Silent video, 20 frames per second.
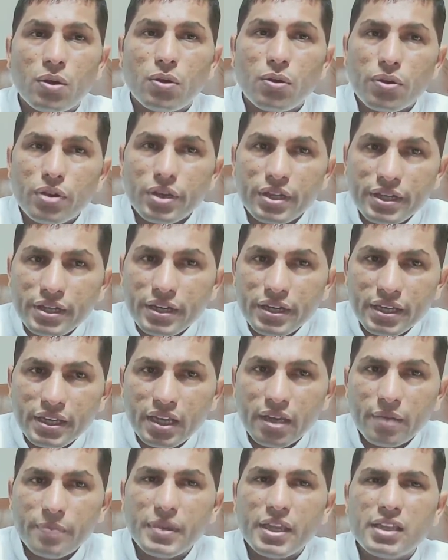और
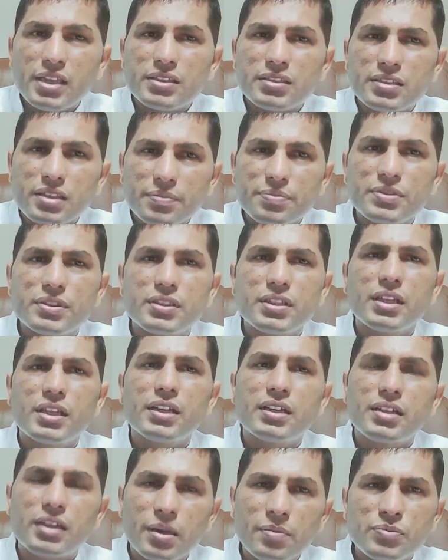इंडिया में सबसे
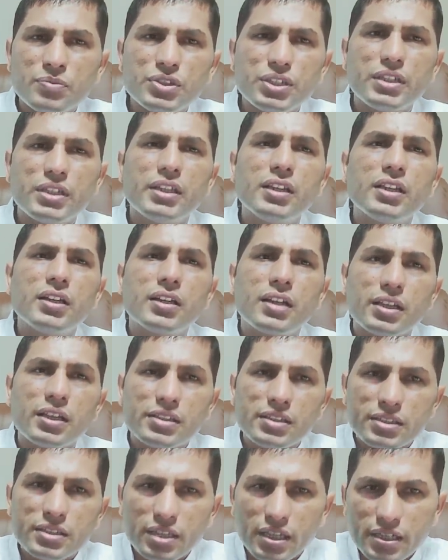कम चिटिंग
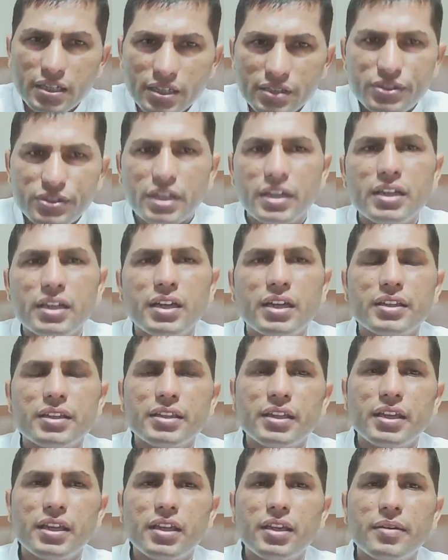राजस्थानी एजेंट
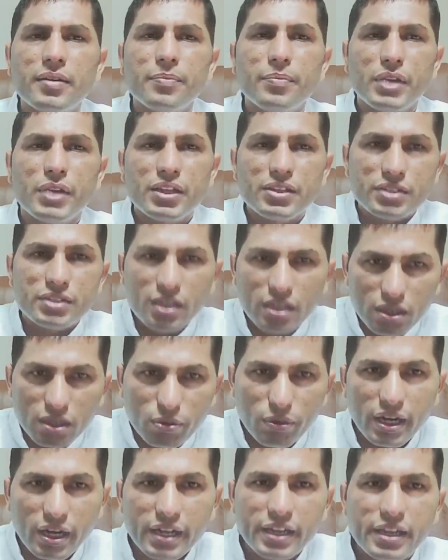करते हैं मेरे से
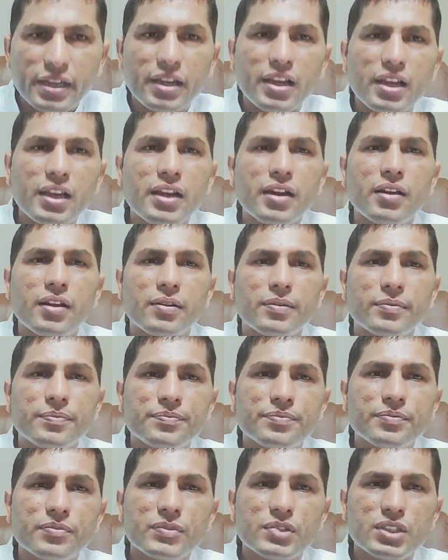लिखवा के ले लेना
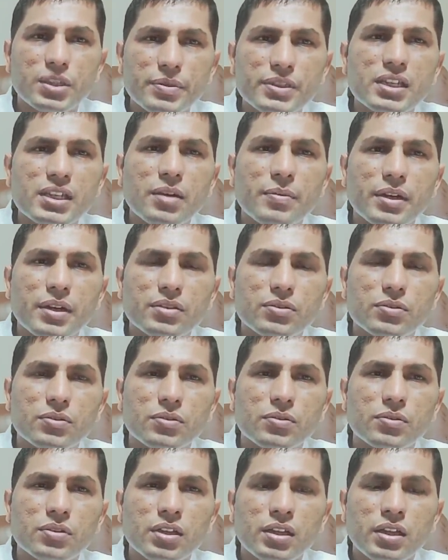समझ गए बात को
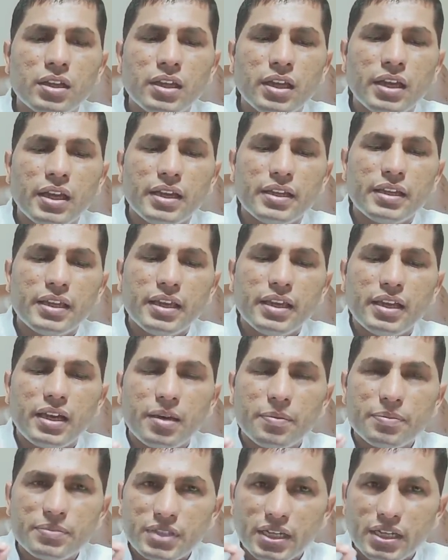ये आप